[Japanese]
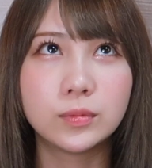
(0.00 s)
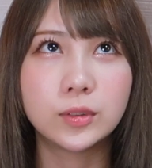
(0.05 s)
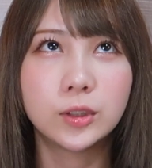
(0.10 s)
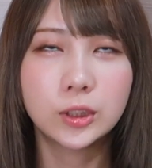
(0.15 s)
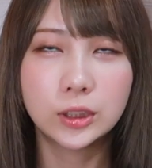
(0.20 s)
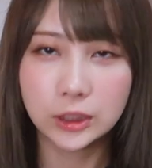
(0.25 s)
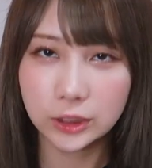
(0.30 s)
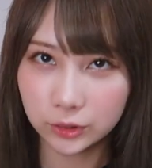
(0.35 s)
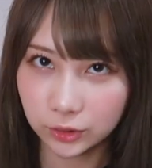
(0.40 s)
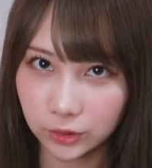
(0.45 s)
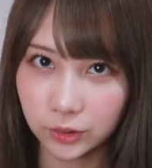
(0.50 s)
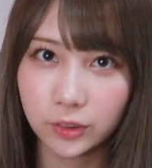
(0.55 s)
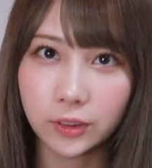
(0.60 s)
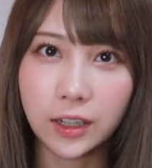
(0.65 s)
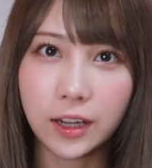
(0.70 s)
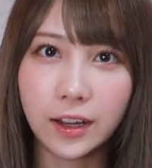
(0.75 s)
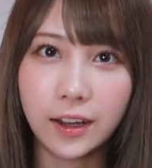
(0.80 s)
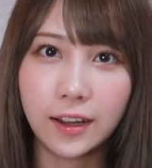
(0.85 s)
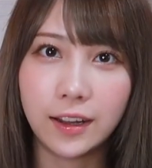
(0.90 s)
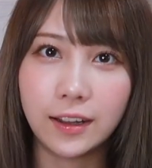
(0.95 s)
うお仕事
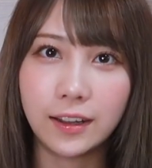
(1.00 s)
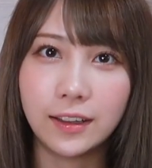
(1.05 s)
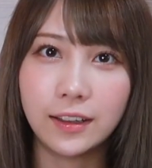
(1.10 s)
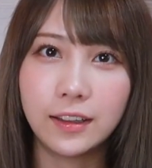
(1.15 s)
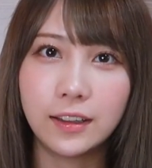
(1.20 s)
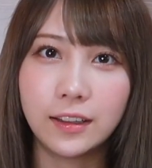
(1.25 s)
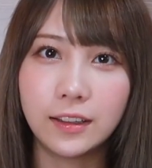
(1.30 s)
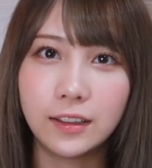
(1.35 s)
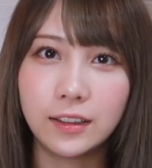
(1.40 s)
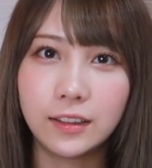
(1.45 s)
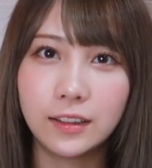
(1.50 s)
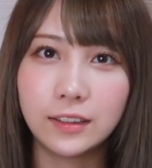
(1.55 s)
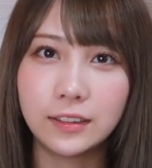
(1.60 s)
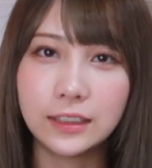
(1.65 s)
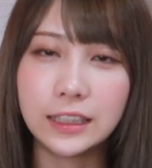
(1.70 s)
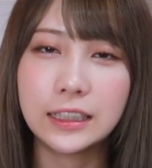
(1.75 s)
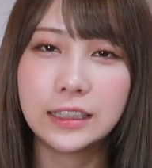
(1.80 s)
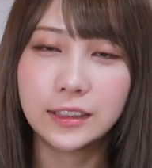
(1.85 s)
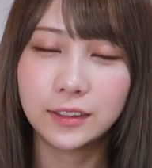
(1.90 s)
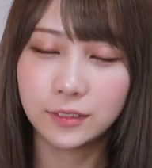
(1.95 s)
が
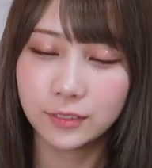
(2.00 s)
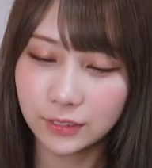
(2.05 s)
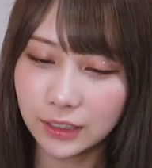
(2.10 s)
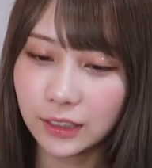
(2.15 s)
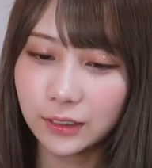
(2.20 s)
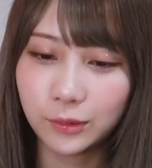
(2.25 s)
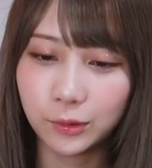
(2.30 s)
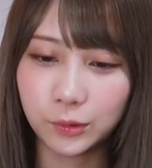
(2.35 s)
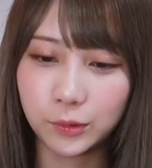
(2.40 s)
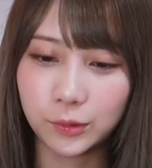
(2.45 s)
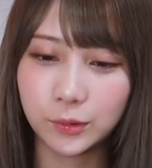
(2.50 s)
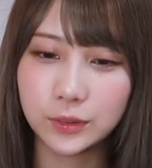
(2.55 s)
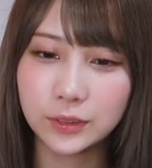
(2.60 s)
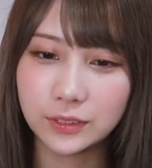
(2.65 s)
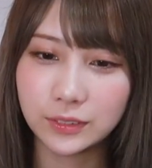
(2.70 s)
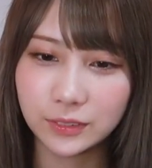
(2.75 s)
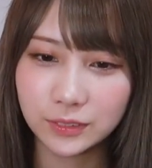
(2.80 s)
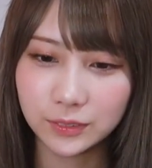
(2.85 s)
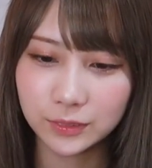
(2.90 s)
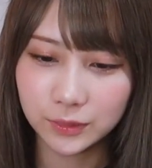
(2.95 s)
できるなと
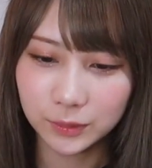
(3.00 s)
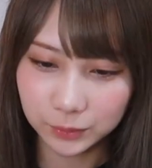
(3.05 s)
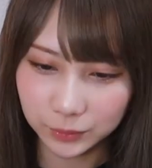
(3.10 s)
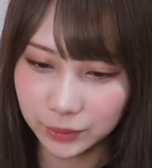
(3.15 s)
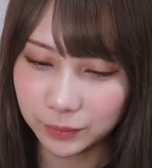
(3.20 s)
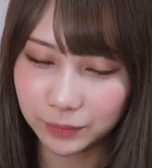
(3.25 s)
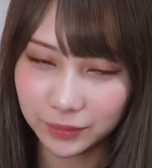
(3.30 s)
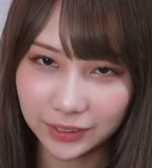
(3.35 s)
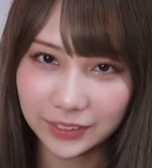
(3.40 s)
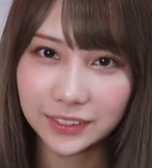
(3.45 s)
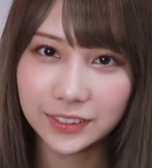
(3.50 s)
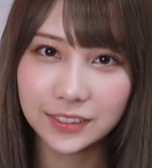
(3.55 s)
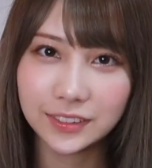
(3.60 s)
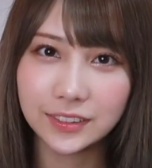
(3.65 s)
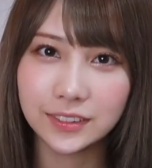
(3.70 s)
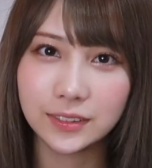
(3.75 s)
思います